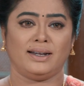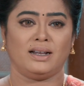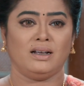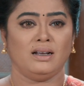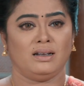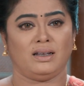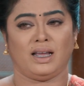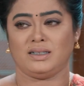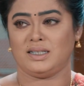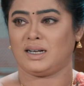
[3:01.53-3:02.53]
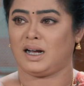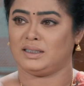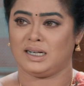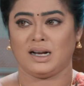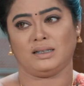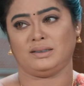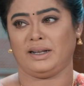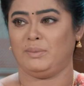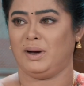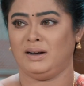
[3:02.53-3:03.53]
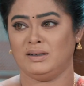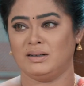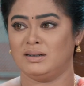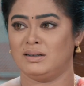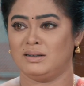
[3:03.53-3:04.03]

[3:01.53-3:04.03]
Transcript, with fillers: என்கிட்ட கெஞ்சி கதறினாங்க தெரியுமா